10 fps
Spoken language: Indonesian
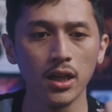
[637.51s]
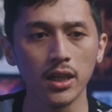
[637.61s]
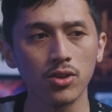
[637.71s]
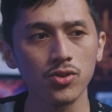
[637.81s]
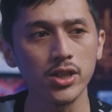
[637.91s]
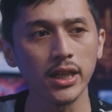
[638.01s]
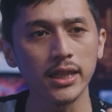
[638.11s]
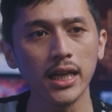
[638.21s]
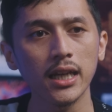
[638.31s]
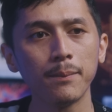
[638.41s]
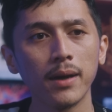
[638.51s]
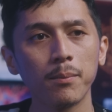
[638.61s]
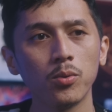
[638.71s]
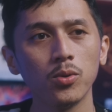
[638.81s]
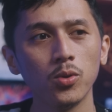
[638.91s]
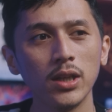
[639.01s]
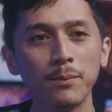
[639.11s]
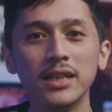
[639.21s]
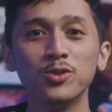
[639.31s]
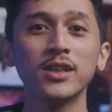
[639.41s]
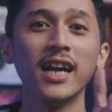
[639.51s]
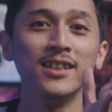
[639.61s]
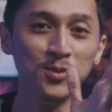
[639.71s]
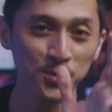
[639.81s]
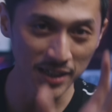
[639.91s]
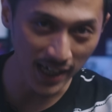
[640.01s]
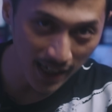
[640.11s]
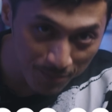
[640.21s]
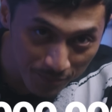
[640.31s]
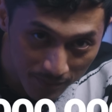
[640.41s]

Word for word: Itu sekitar 55 jutaan juga